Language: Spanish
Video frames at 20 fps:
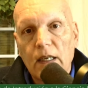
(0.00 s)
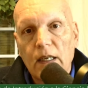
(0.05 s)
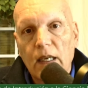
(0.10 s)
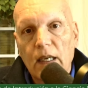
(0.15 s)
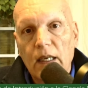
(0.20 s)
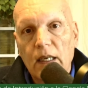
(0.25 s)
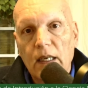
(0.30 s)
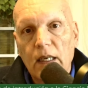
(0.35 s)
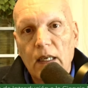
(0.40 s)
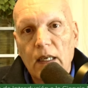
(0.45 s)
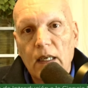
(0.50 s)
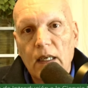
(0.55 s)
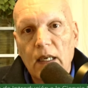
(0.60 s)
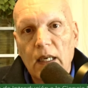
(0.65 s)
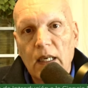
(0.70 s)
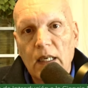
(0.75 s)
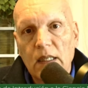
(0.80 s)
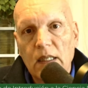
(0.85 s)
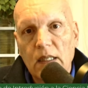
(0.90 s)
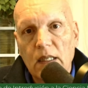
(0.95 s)
eh,
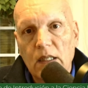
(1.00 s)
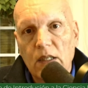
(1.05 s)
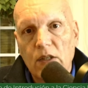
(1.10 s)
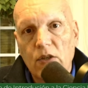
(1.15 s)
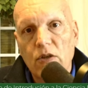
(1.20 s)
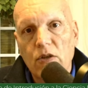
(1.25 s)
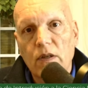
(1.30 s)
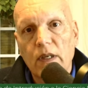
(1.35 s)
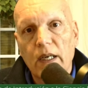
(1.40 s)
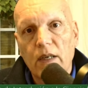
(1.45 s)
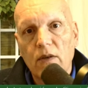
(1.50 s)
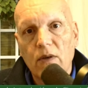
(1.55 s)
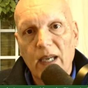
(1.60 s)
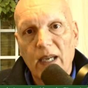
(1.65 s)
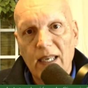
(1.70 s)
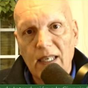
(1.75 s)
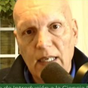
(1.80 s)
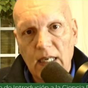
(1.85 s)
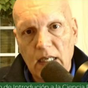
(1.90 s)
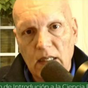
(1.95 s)
en esta sesión creo
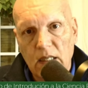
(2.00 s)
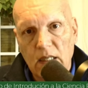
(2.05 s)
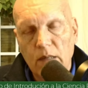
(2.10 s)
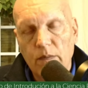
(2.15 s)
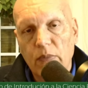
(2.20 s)
que ya sí